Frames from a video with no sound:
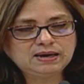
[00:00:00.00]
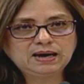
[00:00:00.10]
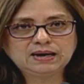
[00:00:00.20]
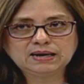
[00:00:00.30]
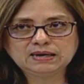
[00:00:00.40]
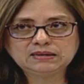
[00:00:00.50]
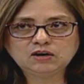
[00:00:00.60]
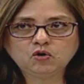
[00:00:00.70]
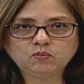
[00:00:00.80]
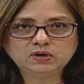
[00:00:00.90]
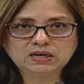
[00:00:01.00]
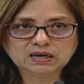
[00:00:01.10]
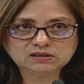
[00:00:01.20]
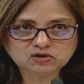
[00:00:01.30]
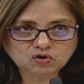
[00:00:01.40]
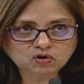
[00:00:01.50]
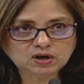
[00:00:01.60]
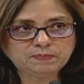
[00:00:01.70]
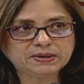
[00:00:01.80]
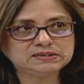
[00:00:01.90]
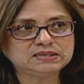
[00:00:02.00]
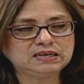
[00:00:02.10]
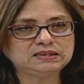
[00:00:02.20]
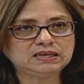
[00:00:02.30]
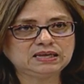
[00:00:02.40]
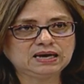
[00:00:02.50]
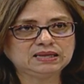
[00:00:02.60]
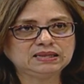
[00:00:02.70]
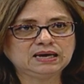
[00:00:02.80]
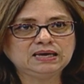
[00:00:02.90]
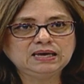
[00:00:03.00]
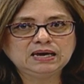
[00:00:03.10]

a raíz de comunicación con el presidente de ANDA